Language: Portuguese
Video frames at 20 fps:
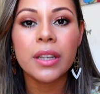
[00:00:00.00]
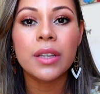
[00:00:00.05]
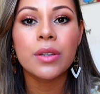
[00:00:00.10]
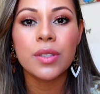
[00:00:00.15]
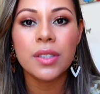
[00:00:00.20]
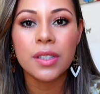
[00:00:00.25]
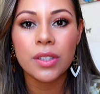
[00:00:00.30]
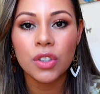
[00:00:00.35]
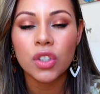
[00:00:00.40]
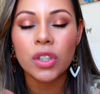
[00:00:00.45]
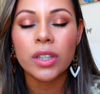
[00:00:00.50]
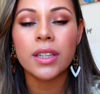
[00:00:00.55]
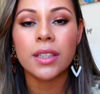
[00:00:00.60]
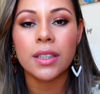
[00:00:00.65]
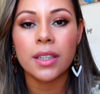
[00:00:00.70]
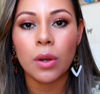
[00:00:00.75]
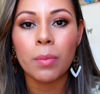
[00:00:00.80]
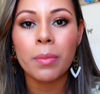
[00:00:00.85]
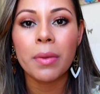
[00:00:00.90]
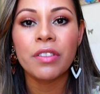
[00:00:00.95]
que eu senti que
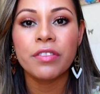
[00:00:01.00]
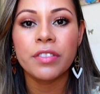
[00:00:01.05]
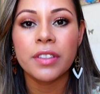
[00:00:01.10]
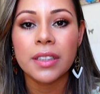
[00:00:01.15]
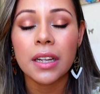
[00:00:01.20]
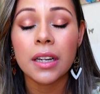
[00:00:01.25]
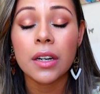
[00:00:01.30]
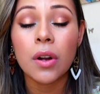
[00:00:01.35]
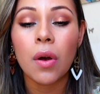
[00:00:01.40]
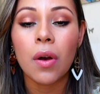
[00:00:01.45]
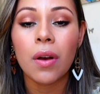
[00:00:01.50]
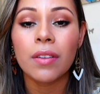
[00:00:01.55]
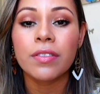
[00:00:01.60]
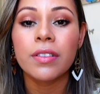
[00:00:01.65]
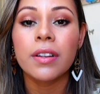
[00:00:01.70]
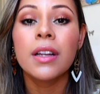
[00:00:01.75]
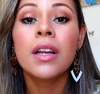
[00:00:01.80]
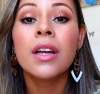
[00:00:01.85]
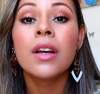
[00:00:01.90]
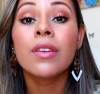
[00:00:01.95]
deu uma vida
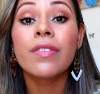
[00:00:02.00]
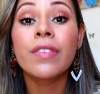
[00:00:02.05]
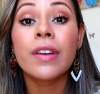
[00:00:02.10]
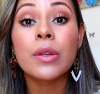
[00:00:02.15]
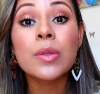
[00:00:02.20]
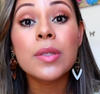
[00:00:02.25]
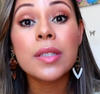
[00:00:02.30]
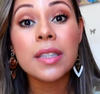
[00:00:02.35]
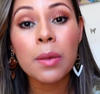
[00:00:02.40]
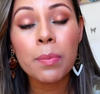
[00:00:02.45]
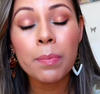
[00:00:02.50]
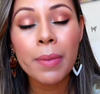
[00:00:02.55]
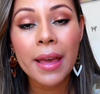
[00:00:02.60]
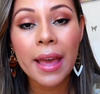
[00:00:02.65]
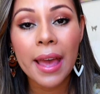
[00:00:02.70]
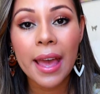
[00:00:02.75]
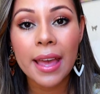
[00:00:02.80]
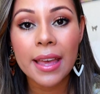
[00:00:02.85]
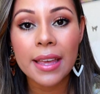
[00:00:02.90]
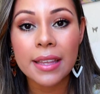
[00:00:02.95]
nova, foi o
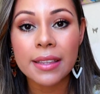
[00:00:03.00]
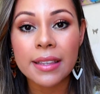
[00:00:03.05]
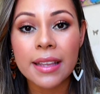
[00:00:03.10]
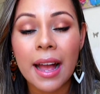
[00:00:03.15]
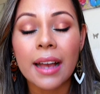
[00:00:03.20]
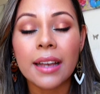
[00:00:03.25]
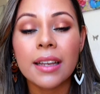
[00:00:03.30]
CPR, tá?